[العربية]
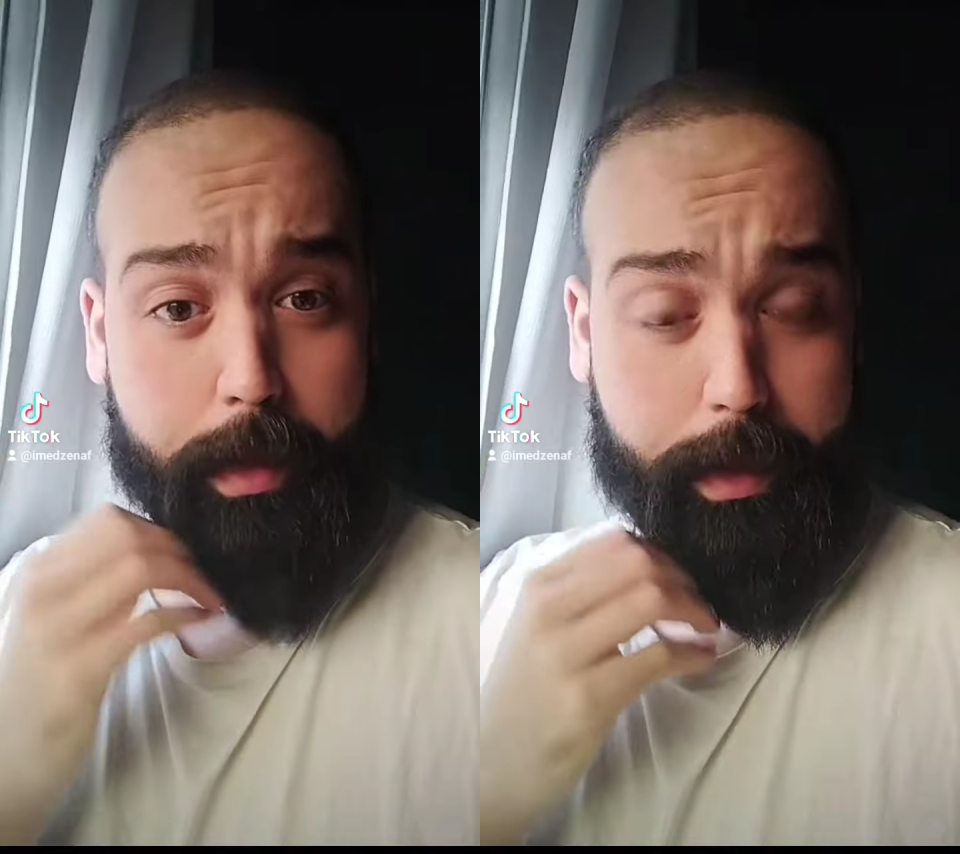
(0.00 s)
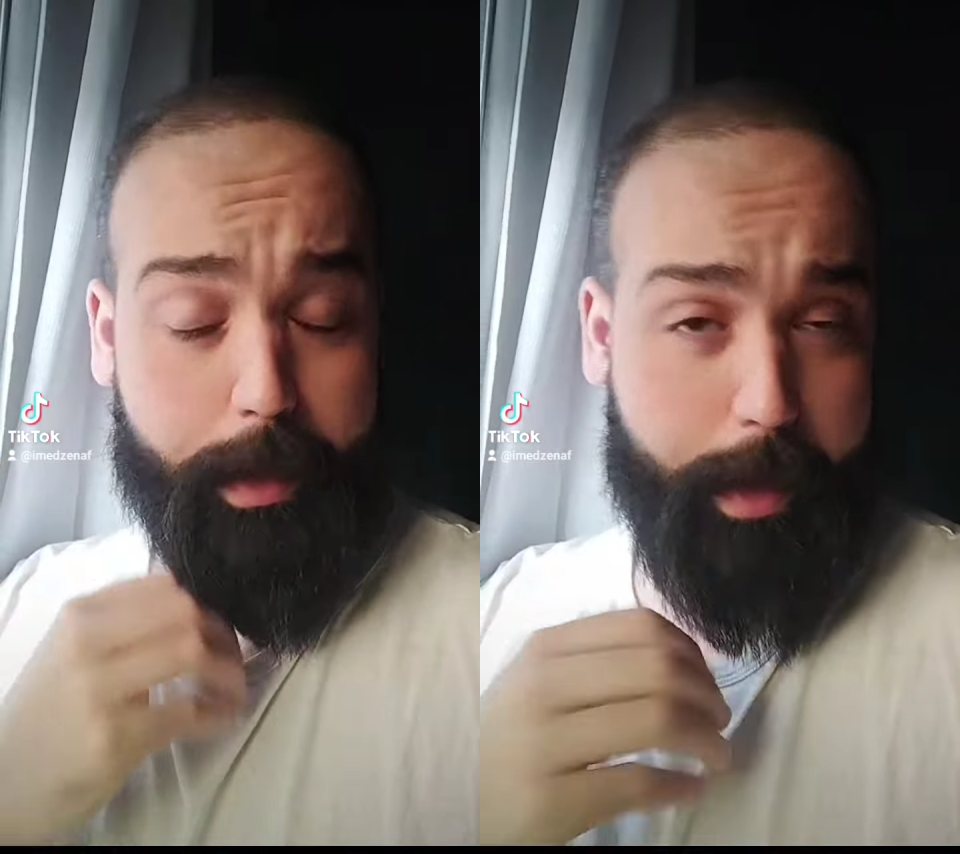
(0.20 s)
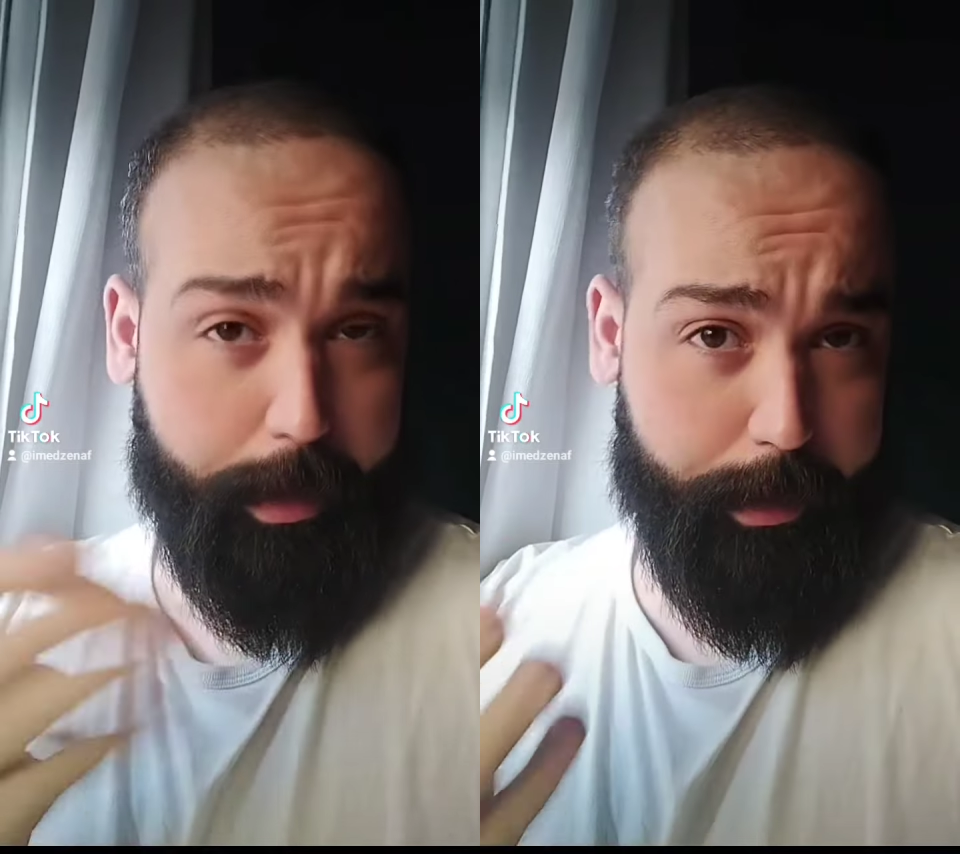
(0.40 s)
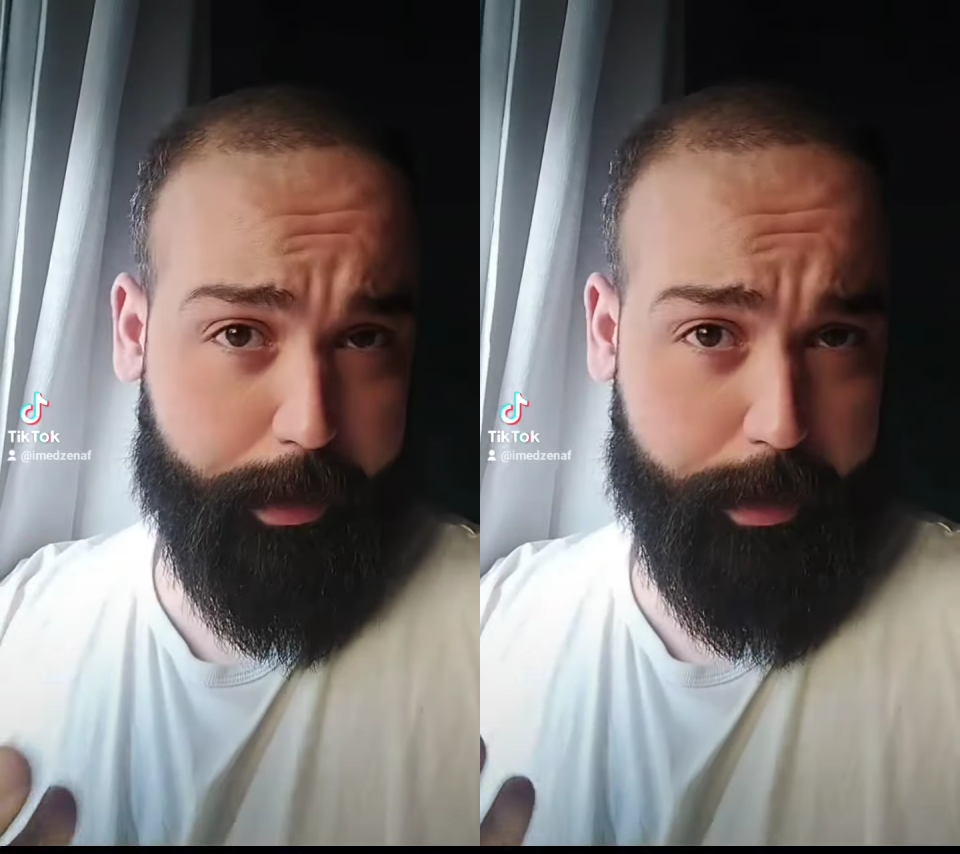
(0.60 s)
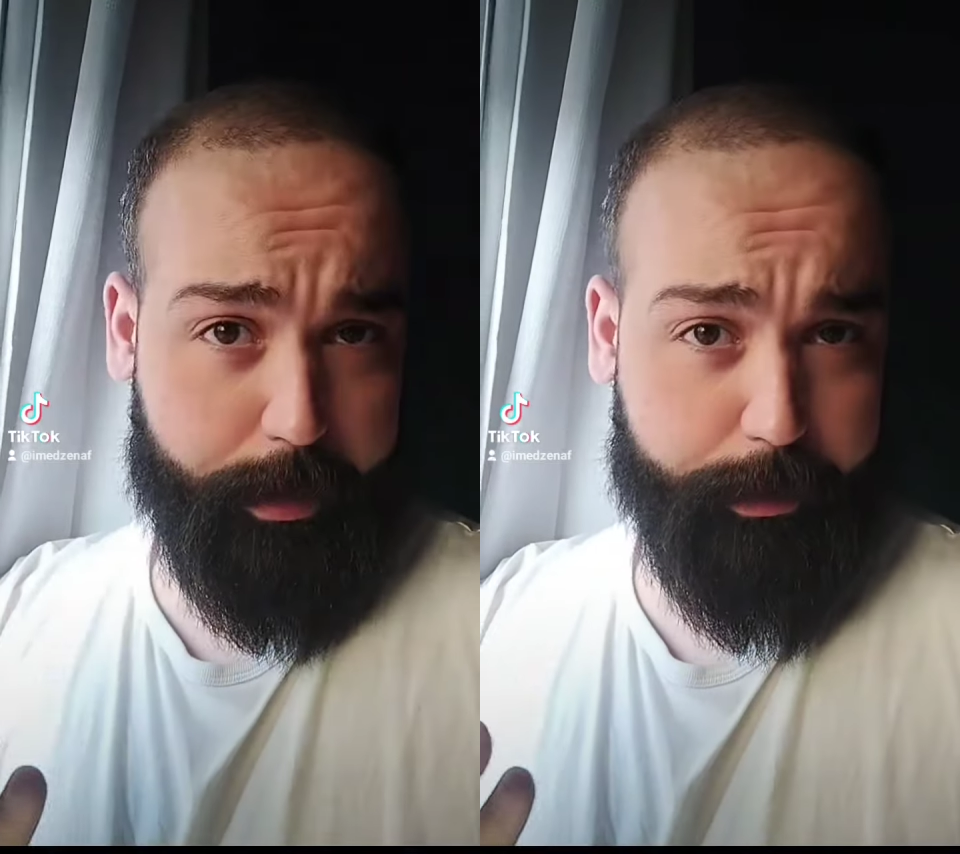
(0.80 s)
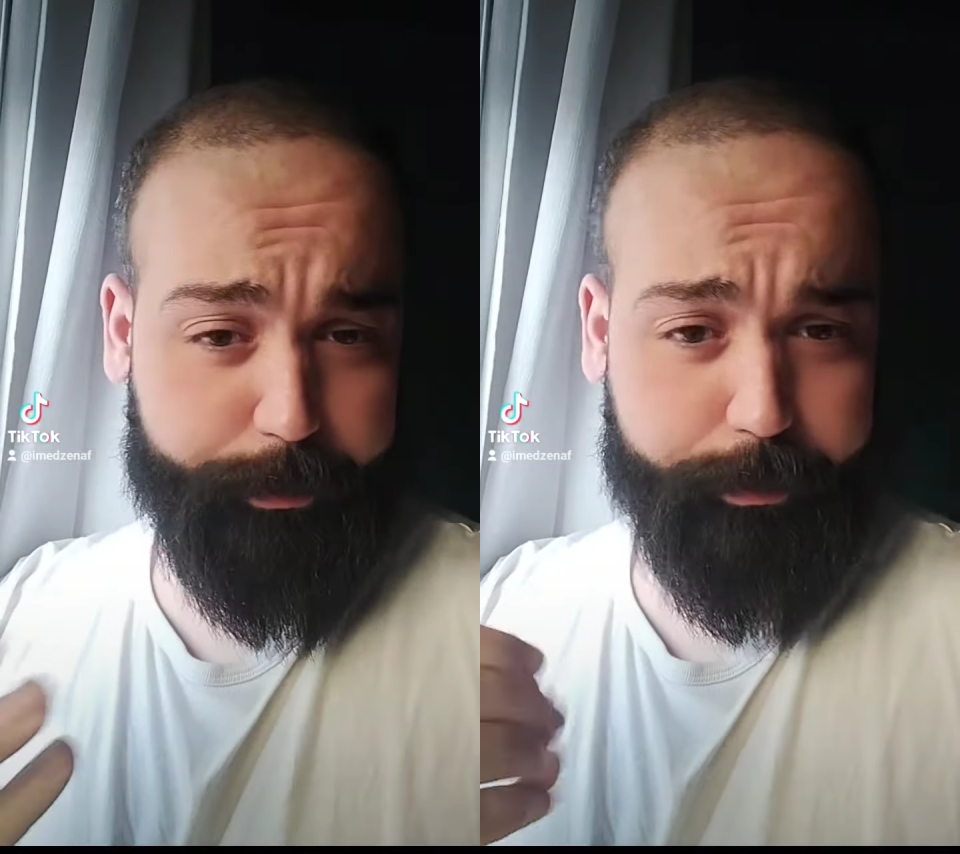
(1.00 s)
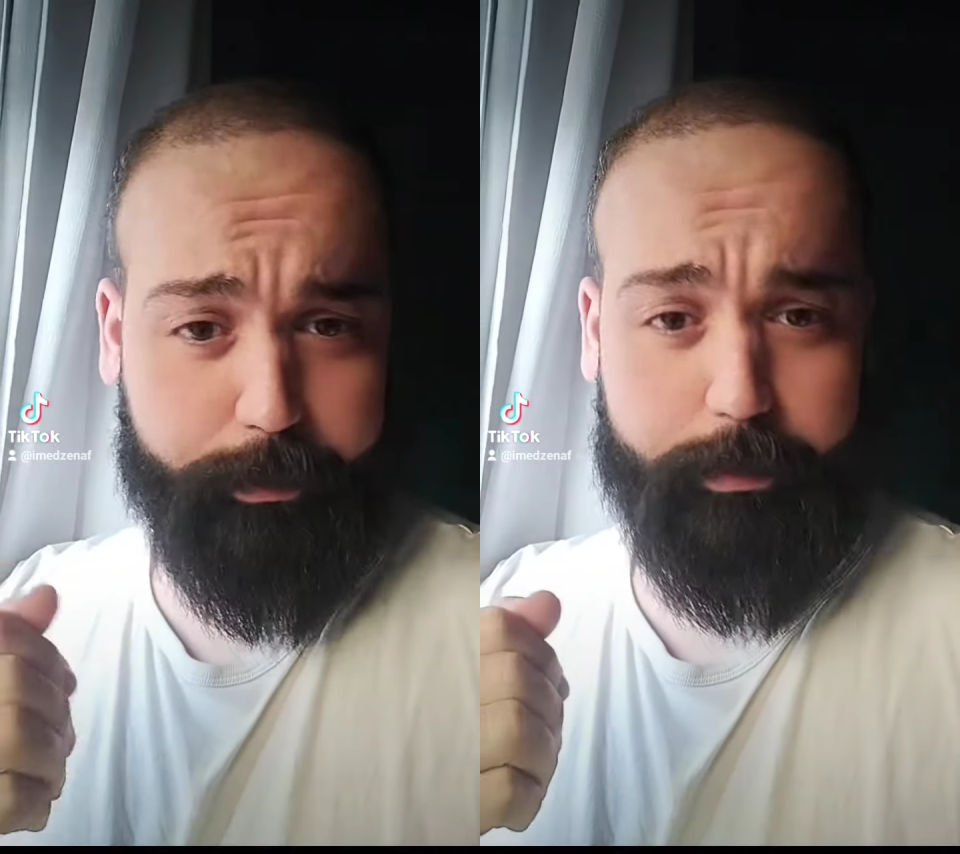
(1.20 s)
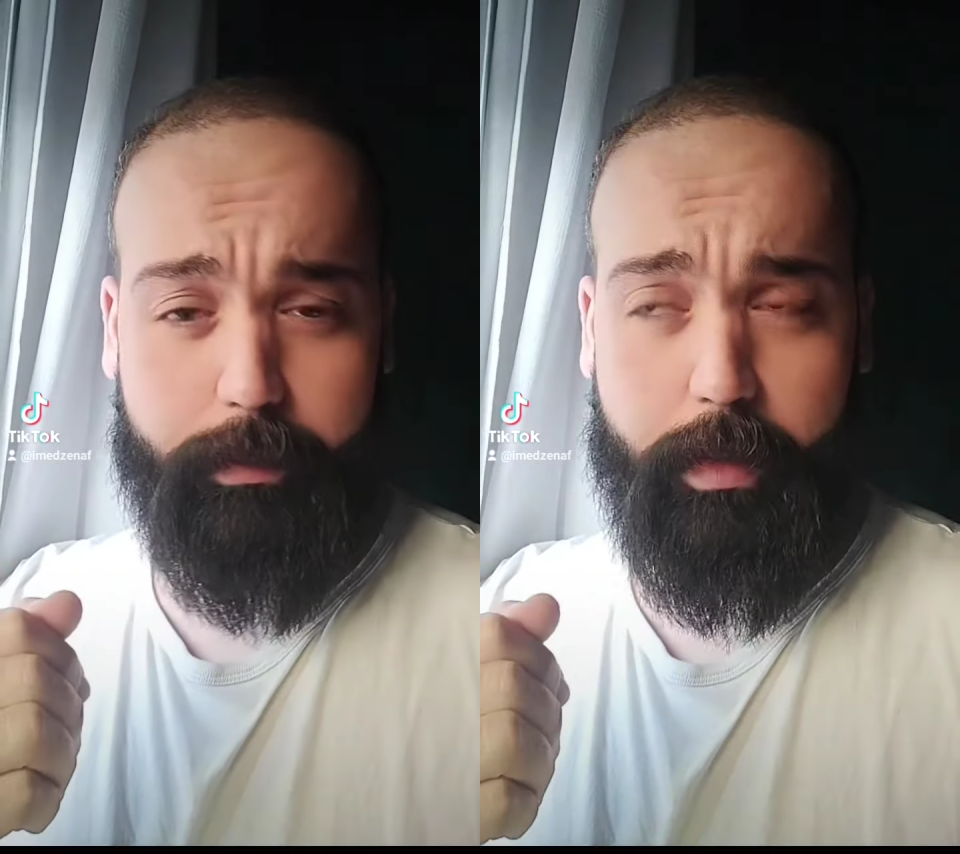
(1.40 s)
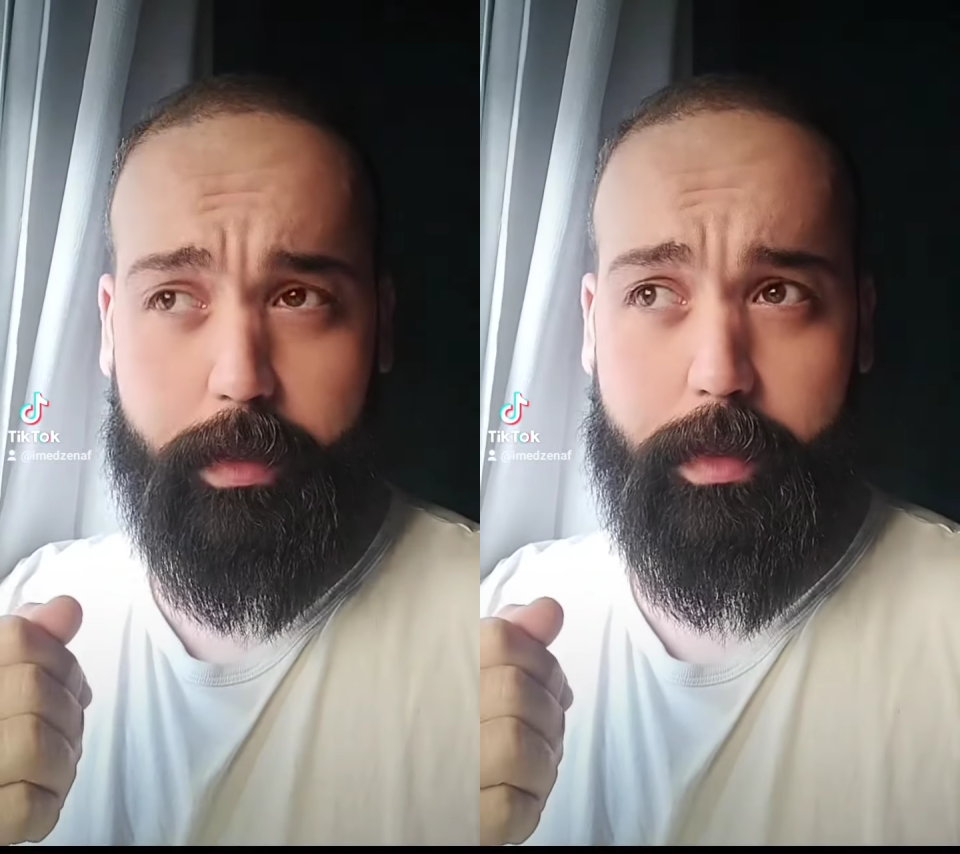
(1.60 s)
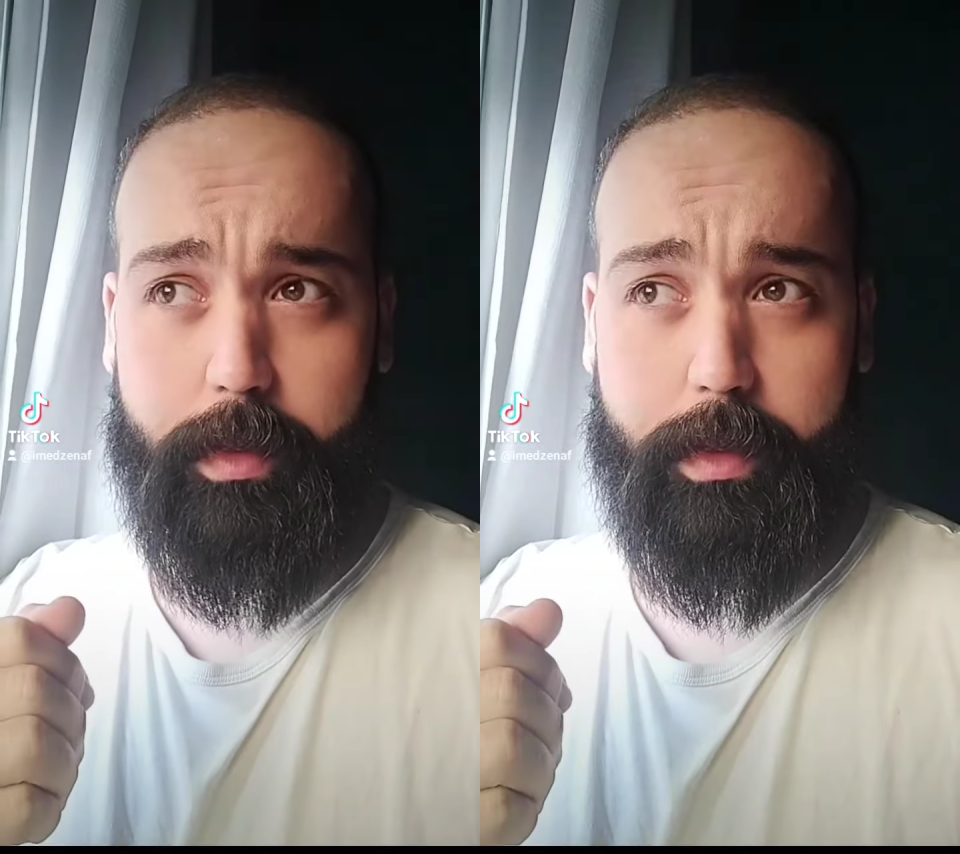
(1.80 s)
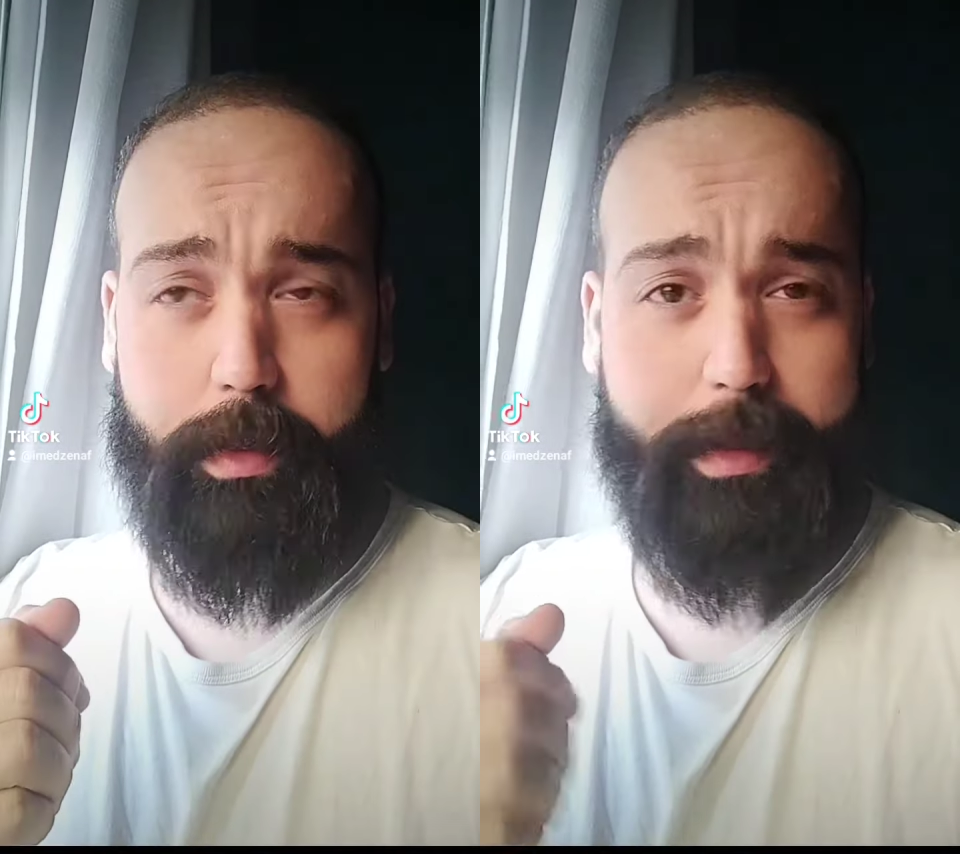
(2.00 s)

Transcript: لان هذا الناس آه،